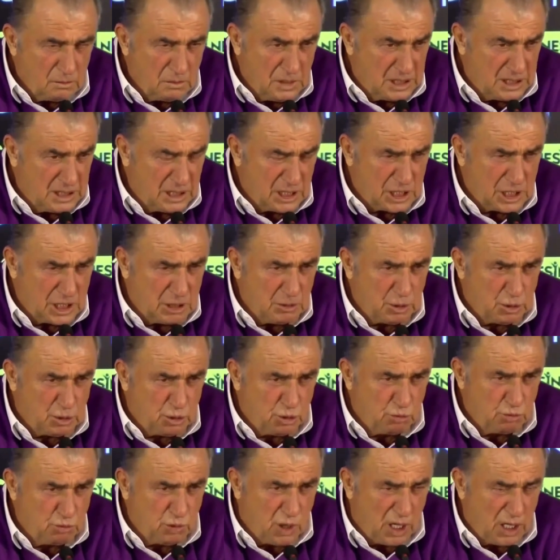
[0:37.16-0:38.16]
bildiğiniz gibi
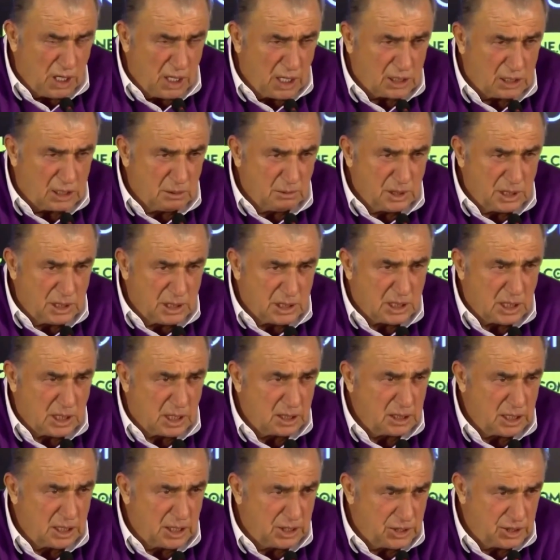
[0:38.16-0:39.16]
tüm hayatımı
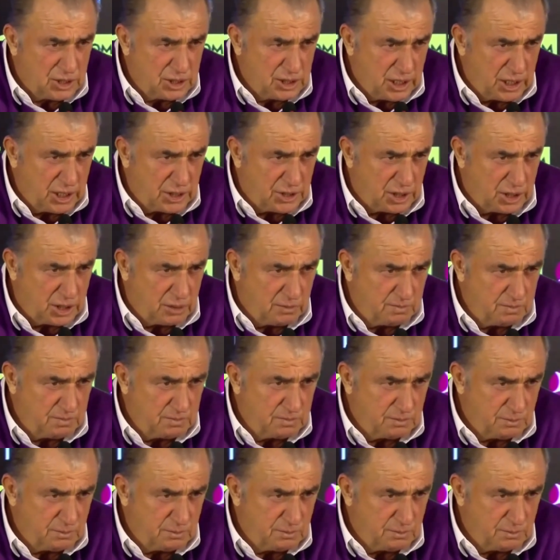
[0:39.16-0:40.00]
insanlar içinde yaşadım.